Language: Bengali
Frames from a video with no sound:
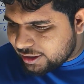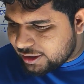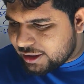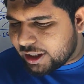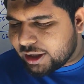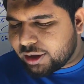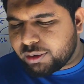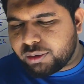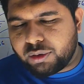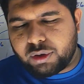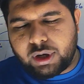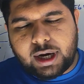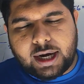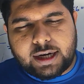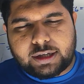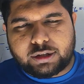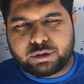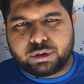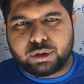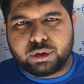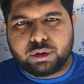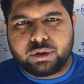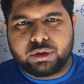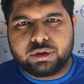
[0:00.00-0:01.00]
চেক করে
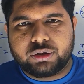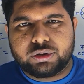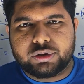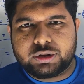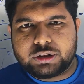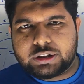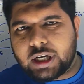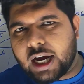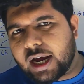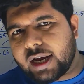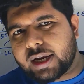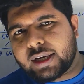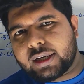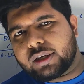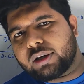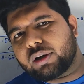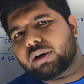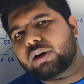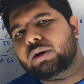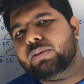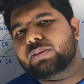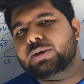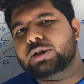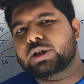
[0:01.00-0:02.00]
আসো
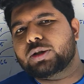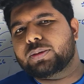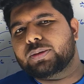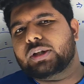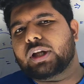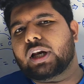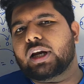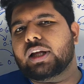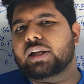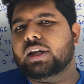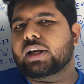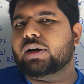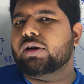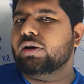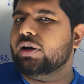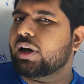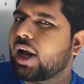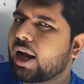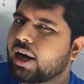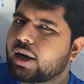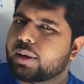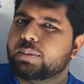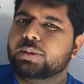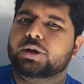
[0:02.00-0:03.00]
জাহাঙ্গীরনগর বিশ্ববিদ্যালয়ে দেখো
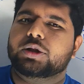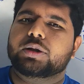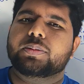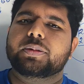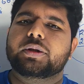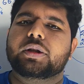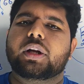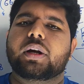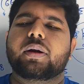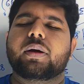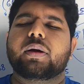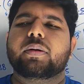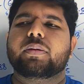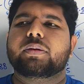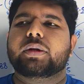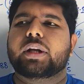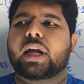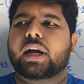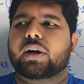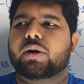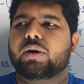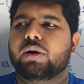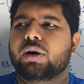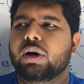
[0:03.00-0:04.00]
ঢাকা বিশ্ববিদ্যালয়ে
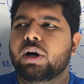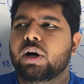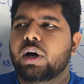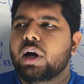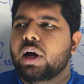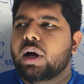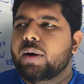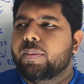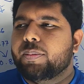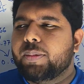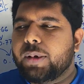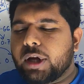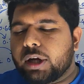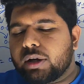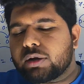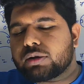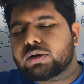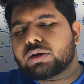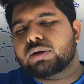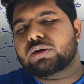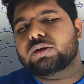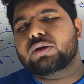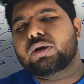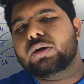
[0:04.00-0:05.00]
দেখো
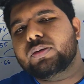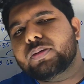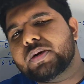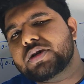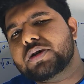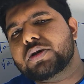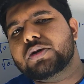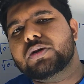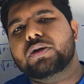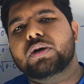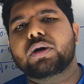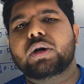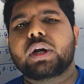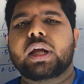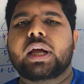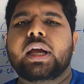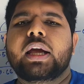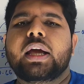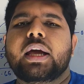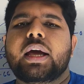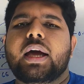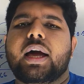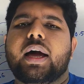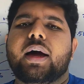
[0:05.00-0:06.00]
বিগত দুই বছর ধরে